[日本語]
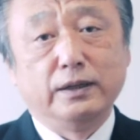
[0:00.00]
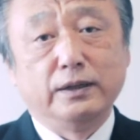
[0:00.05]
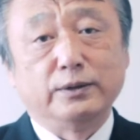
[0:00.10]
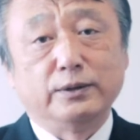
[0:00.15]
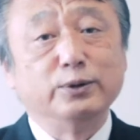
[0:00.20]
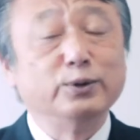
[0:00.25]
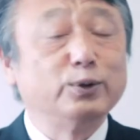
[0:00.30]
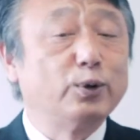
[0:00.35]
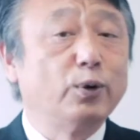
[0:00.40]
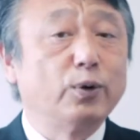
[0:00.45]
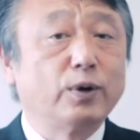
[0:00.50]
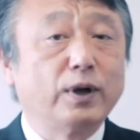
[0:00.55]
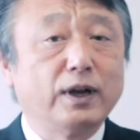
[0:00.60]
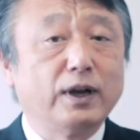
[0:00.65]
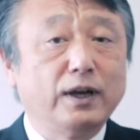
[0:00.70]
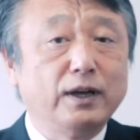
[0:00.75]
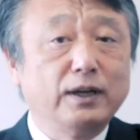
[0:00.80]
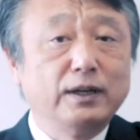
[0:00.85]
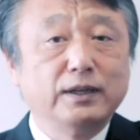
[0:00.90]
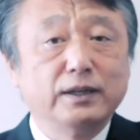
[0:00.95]
空港か
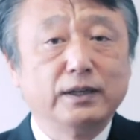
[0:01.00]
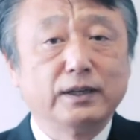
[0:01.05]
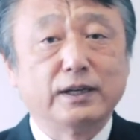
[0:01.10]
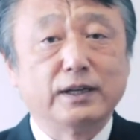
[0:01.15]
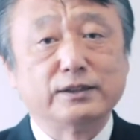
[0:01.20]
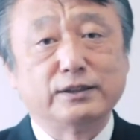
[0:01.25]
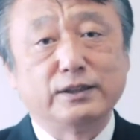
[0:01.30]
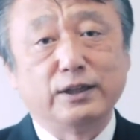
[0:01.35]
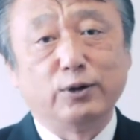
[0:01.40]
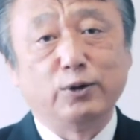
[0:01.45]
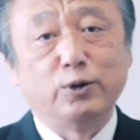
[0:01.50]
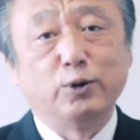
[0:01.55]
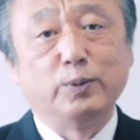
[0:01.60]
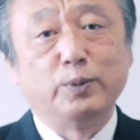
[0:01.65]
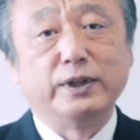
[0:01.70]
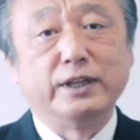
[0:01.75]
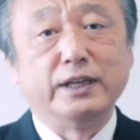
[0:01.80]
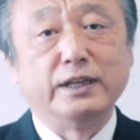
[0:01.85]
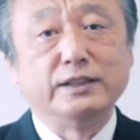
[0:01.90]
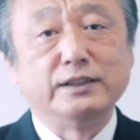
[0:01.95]
ら粕屋の方
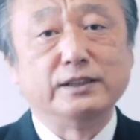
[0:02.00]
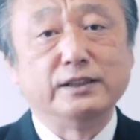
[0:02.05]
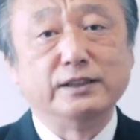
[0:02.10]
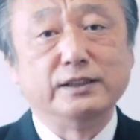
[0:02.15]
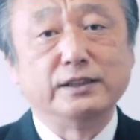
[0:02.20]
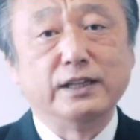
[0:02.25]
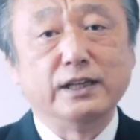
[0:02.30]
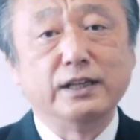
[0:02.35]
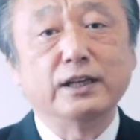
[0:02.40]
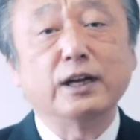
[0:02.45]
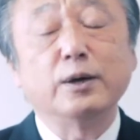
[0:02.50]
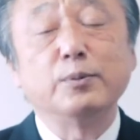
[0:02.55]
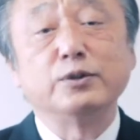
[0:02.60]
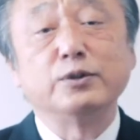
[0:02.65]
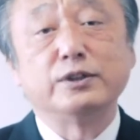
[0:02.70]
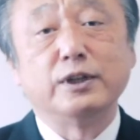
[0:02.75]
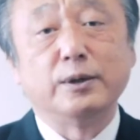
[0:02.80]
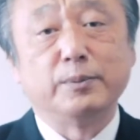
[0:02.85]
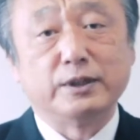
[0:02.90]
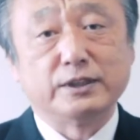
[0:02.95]
まで延伸していいかも
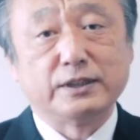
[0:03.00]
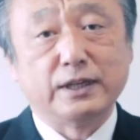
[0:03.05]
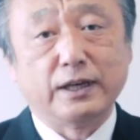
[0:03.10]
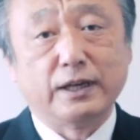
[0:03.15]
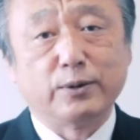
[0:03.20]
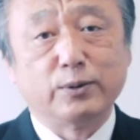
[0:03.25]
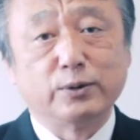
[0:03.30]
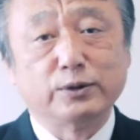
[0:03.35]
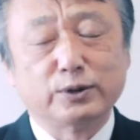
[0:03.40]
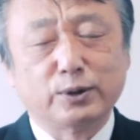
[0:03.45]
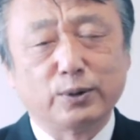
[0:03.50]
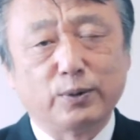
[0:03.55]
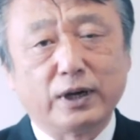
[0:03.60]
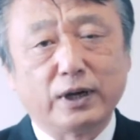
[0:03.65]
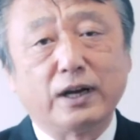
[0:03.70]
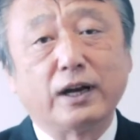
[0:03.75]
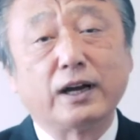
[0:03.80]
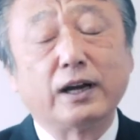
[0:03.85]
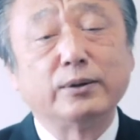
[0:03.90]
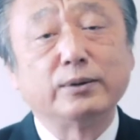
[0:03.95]
しれませんコストは
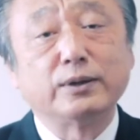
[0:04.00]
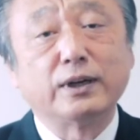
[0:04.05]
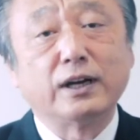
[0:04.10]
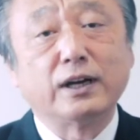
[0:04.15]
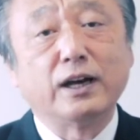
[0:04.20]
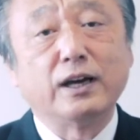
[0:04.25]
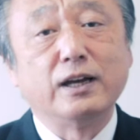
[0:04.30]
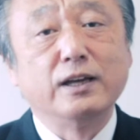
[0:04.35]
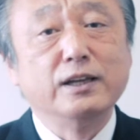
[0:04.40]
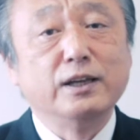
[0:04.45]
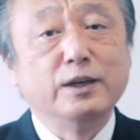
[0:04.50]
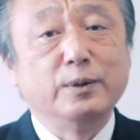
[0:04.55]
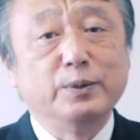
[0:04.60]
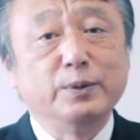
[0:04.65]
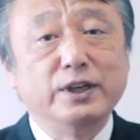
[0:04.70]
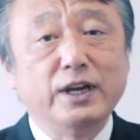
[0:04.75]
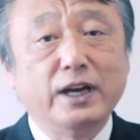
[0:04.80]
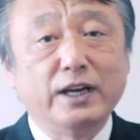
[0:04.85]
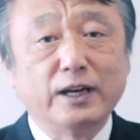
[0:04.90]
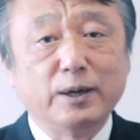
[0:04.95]
かかるから
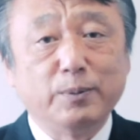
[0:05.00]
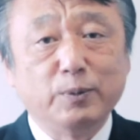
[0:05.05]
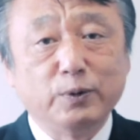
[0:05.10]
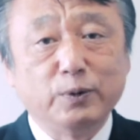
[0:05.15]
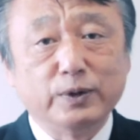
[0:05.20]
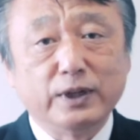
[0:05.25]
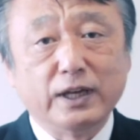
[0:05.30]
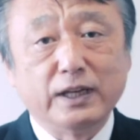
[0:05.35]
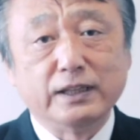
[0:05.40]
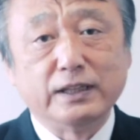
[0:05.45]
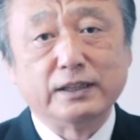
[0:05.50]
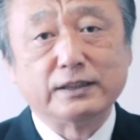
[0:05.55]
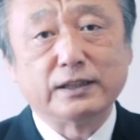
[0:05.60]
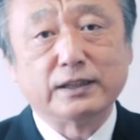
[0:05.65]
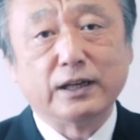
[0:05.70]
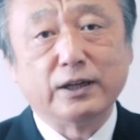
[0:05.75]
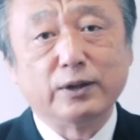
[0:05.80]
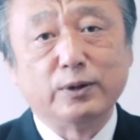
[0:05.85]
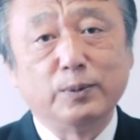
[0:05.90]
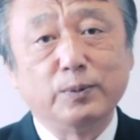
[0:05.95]
見合いが問題です
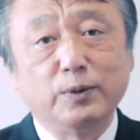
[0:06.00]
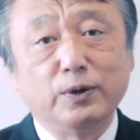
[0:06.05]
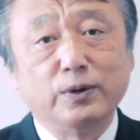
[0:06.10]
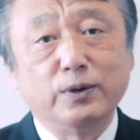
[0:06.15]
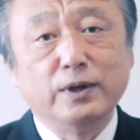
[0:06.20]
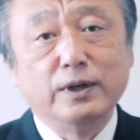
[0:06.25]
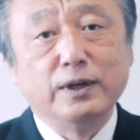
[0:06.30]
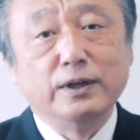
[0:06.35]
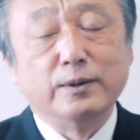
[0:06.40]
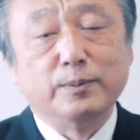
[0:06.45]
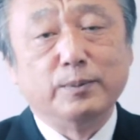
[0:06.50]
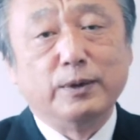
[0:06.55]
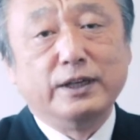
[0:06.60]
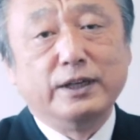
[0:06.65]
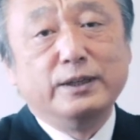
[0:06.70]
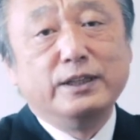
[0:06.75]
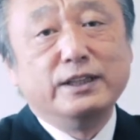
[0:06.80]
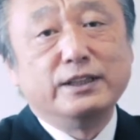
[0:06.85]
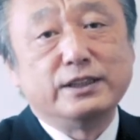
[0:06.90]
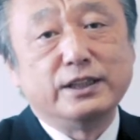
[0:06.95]
けれども
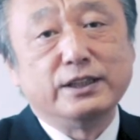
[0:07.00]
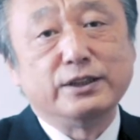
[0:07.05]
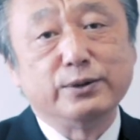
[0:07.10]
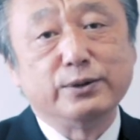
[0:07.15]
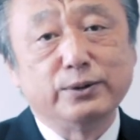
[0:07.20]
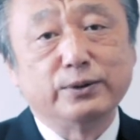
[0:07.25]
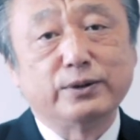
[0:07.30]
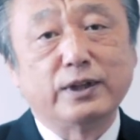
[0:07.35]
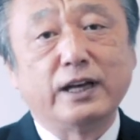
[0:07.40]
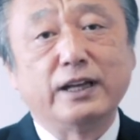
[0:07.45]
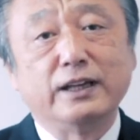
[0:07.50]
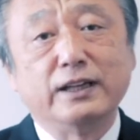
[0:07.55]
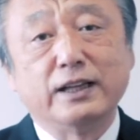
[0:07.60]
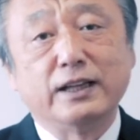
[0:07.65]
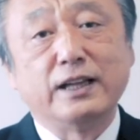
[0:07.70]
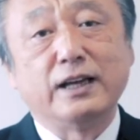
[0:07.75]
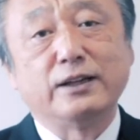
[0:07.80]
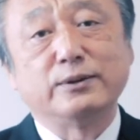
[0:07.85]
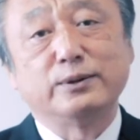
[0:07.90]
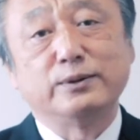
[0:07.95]
毎日渋滞
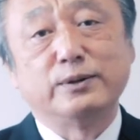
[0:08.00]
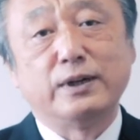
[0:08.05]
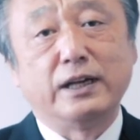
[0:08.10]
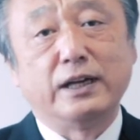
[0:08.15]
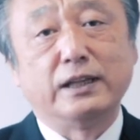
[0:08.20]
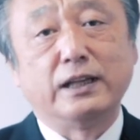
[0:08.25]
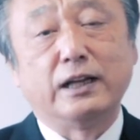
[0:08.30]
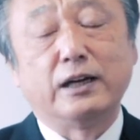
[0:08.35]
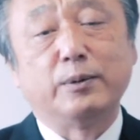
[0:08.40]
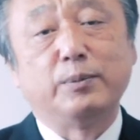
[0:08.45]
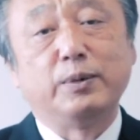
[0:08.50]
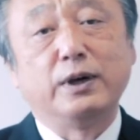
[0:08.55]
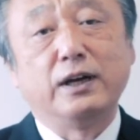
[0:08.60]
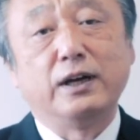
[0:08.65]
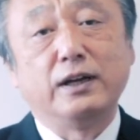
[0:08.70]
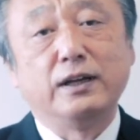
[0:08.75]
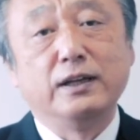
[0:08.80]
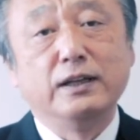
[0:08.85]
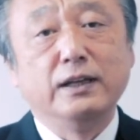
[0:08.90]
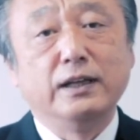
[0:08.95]
になるぐらいなら
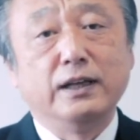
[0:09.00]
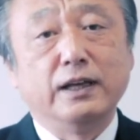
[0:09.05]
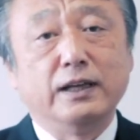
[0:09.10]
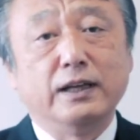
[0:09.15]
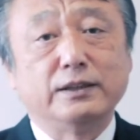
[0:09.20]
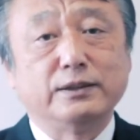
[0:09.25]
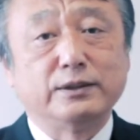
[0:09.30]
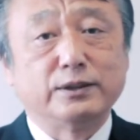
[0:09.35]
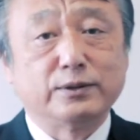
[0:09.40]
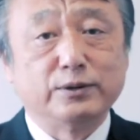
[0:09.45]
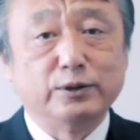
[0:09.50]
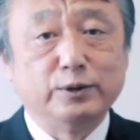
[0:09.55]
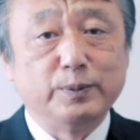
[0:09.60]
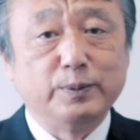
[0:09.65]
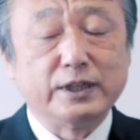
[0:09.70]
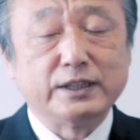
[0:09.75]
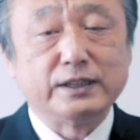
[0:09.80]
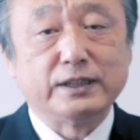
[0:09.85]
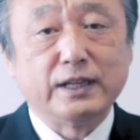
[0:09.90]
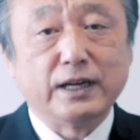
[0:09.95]
ば、え
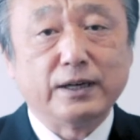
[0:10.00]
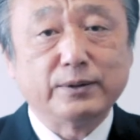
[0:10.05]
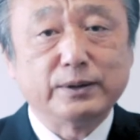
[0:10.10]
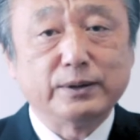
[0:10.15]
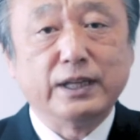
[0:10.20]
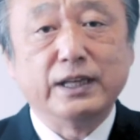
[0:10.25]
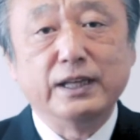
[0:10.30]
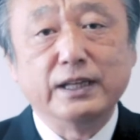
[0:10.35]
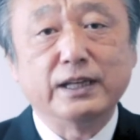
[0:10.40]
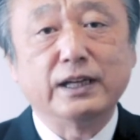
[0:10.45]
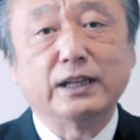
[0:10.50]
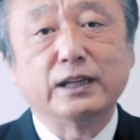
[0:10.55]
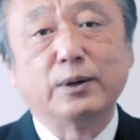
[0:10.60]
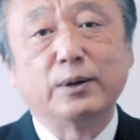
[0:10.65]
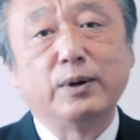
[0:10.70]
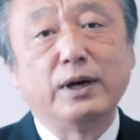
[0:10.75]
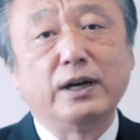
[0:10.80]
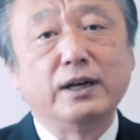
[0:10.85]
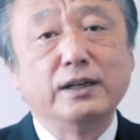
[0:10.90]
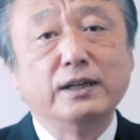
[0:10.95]
車じゃなくていい方
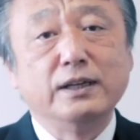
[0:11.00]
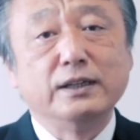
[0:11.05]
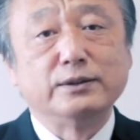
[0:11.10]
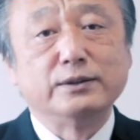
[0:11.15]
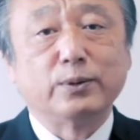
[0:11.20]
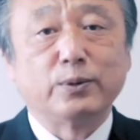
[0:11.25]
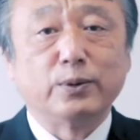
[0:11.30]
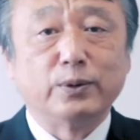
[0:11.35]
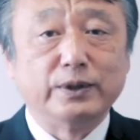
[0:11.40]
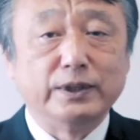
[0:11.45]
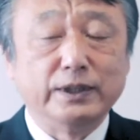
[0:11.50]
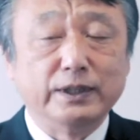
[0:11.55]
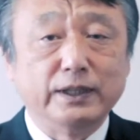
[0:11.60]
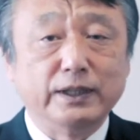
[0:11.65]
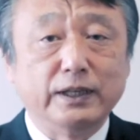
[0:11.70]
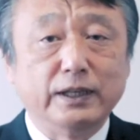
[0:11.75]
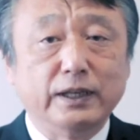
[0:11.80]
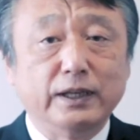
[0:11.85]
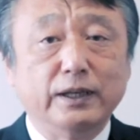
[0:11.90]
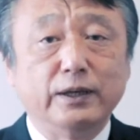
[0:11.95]
はそこ
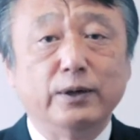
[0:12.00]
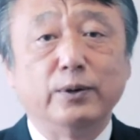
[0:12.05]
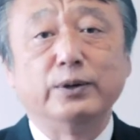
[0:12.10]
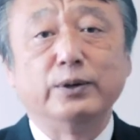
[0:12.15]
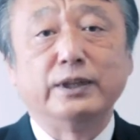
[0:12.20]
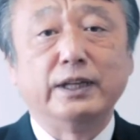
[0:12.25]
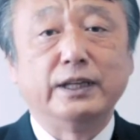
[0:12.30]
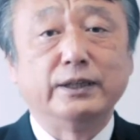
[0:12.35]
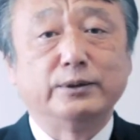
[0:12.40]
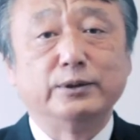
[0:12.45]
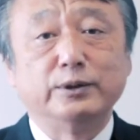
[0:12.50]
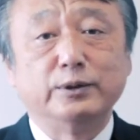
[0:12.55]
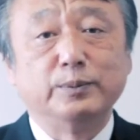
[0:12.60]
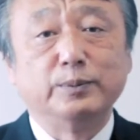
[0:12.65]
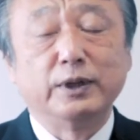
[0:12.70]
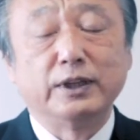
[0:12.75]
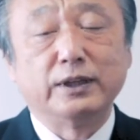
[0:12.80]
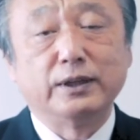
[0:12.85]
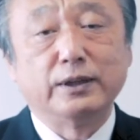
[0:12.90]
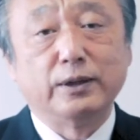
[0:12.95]
に、え置いていく、
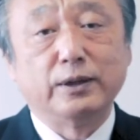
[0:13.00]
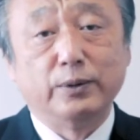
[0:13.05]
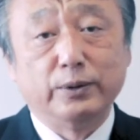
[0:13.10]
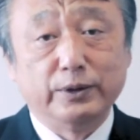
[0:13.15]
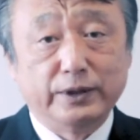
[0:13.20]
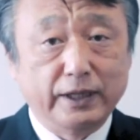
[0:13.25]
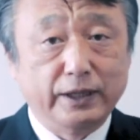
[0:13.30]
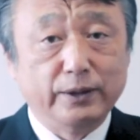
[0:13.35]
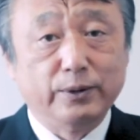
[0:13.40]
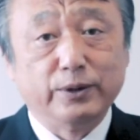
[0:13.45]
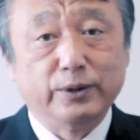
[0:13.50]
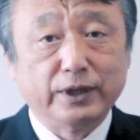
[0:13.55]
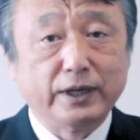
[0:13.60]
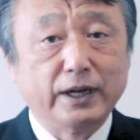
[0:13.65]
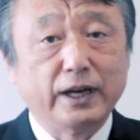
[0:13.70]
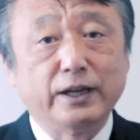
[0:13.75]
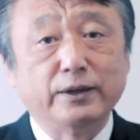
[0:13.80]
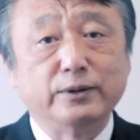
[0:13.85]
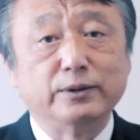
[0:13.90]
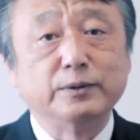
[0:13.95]
ま、置いて乗り
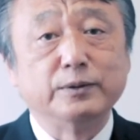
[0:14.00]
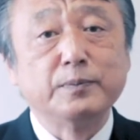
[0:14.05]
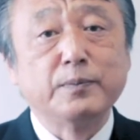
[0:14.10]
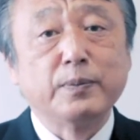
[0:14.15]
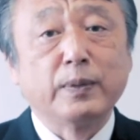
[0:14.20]
換える